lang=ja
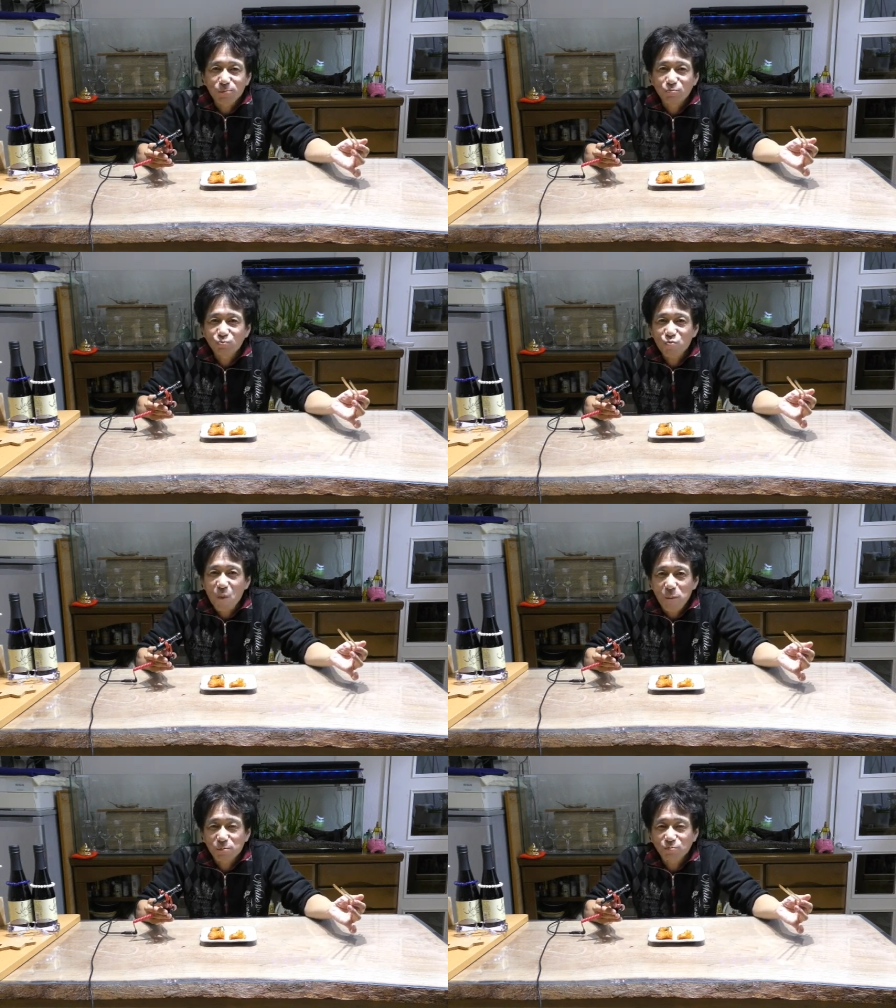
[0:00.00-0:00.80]
う
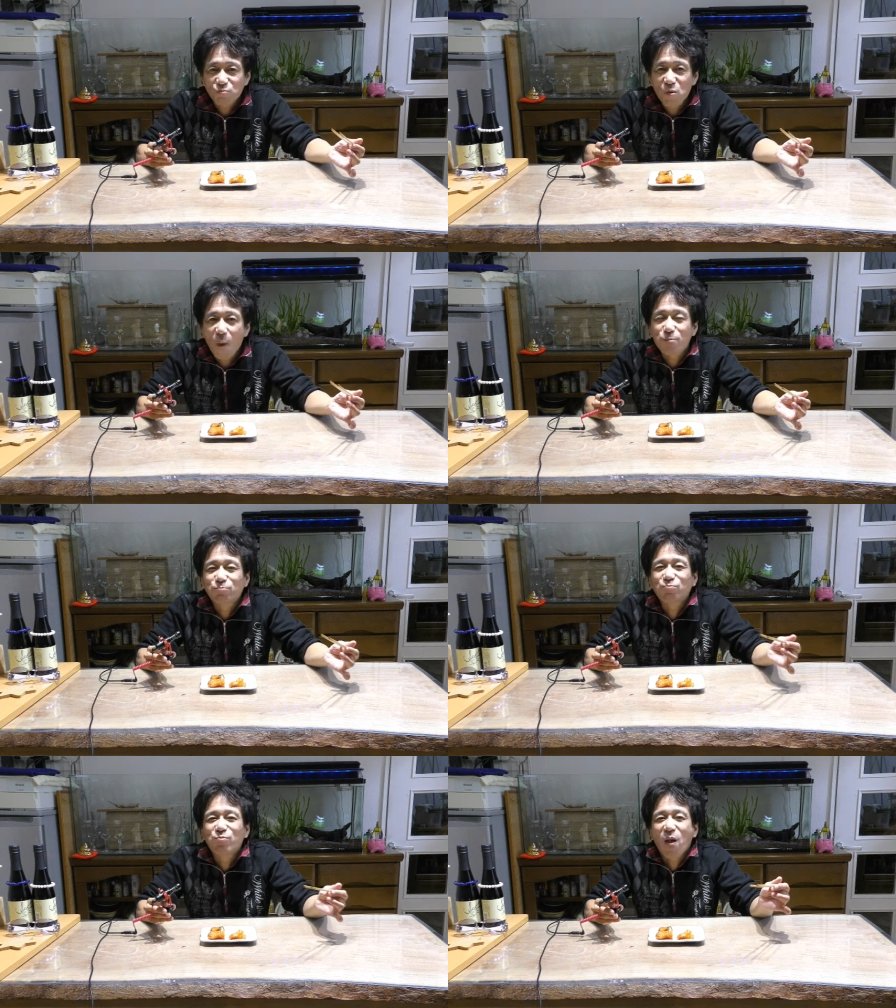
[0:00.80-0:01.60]
ん。
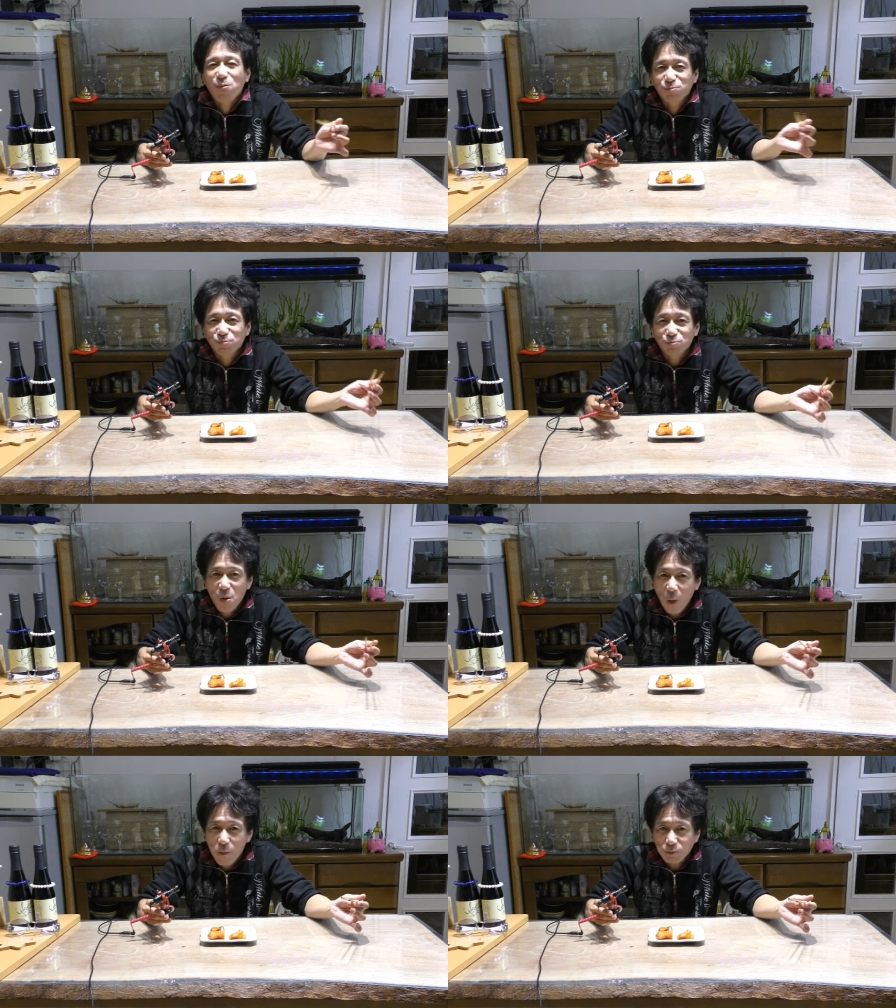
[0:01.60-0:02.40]
うまい。
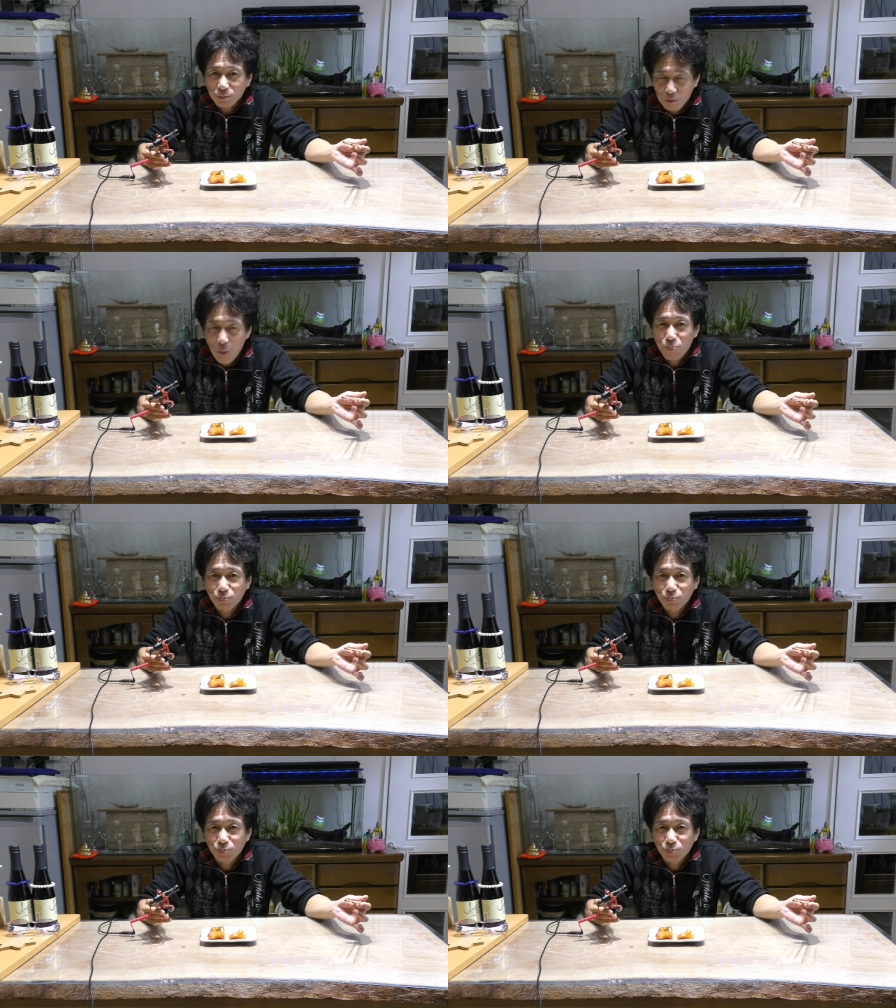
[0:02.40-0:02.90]
うん。うん。